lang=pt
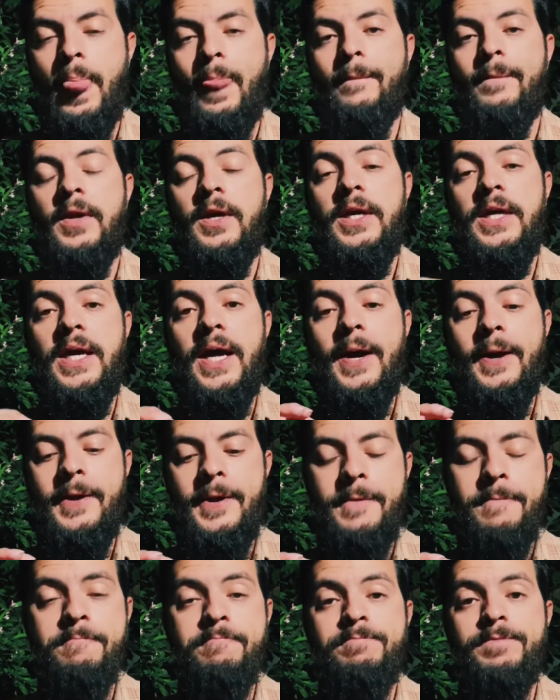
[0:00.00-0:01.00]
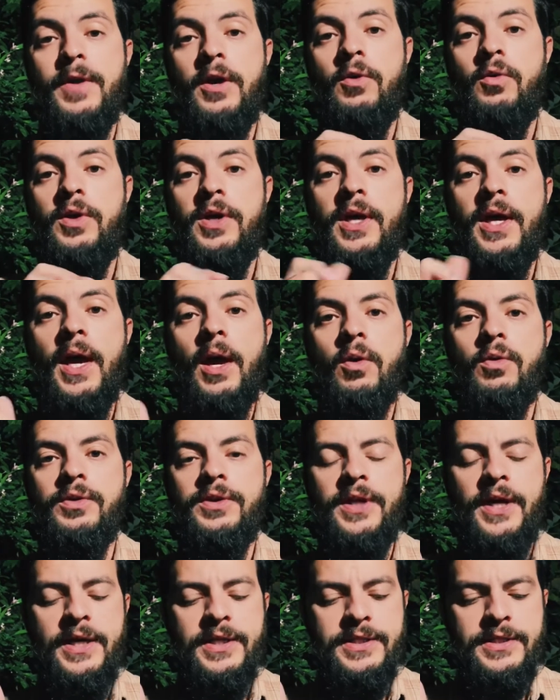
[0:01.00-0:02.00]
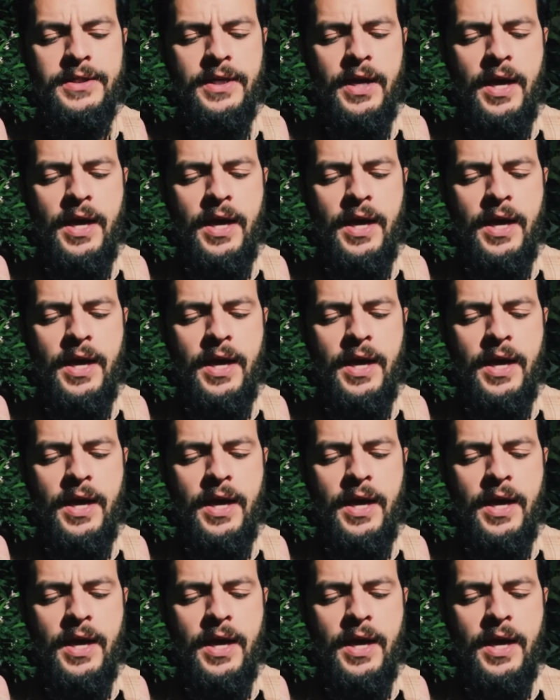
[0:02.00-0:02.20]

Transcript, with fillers: E aí, o que que acontece?